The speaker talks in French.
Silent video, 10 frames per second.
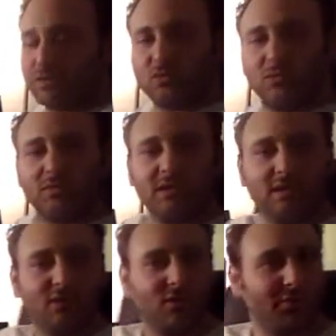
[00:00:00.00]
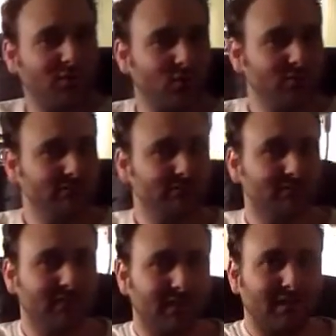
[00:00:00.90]
Quand tout le monde fait la gueule dans le métro,
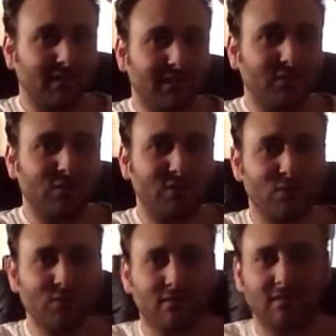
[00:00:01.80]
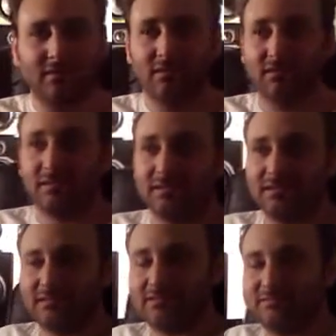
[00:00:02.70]
et tout d'un coup, euh,
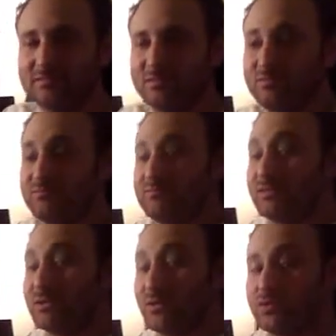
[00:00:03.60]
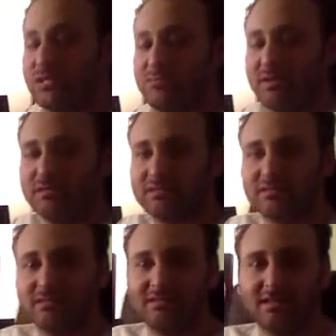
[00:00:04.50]
ah, il y a un, petit truc qui
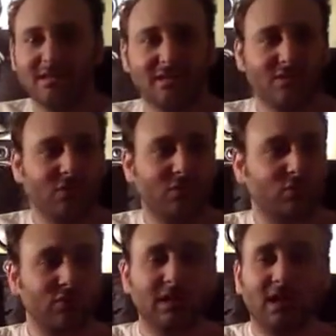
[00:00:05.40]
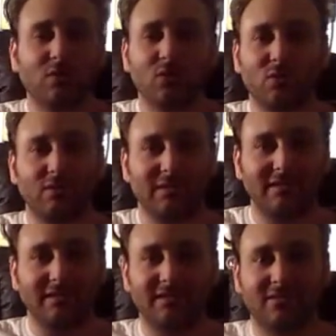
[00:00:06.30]
passe, un, truc qui est rigolo
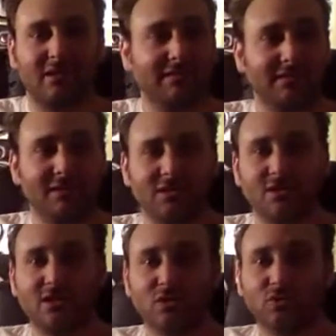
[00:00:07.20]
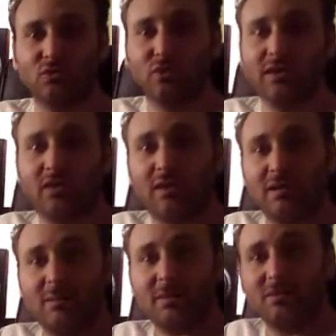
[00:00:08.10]
et voilà les, gens sourient
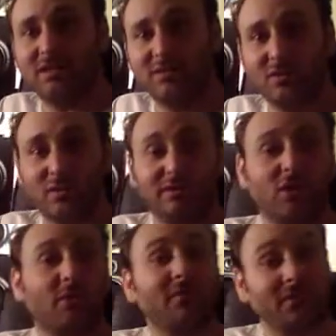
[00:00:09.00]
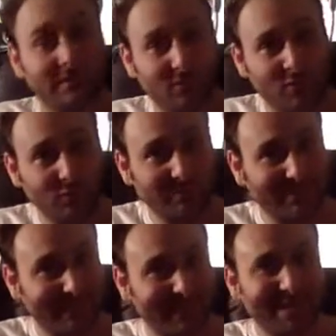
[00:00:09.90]
alors la, personne qui fait sourire ça rend pas forcément compte